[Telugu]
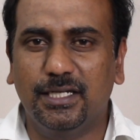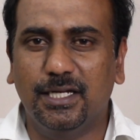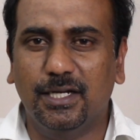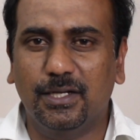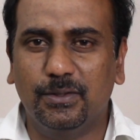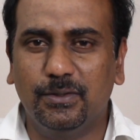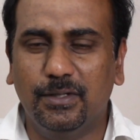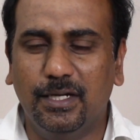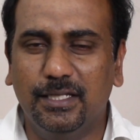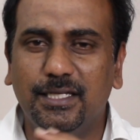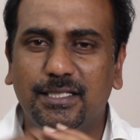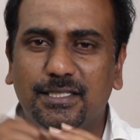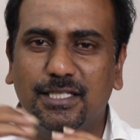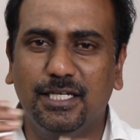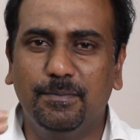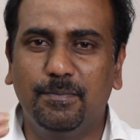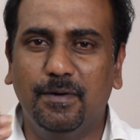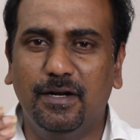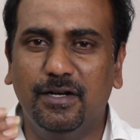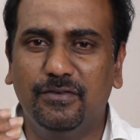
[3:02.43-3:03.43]
చేయగలదు అదే
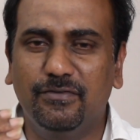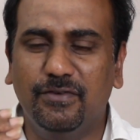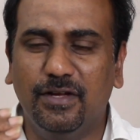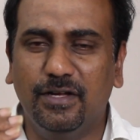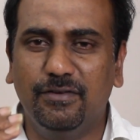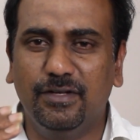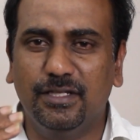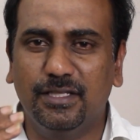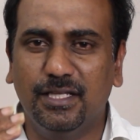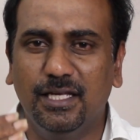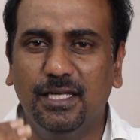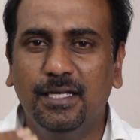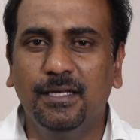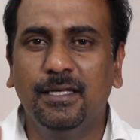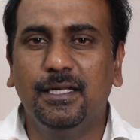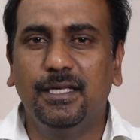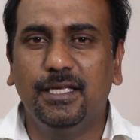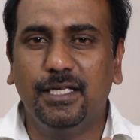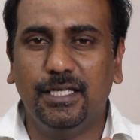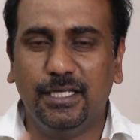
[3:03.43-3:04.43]
త్రీ పాయింట్ ఫైవ్ అయితే
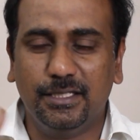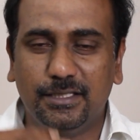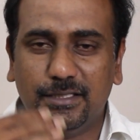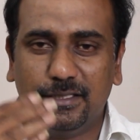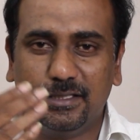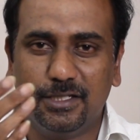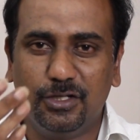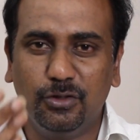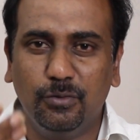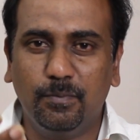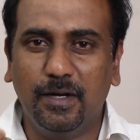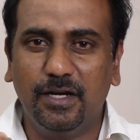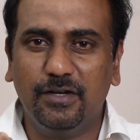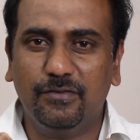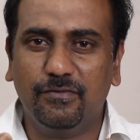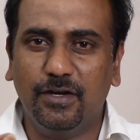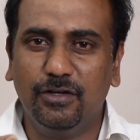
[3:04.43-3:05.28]
టూ పాయింట్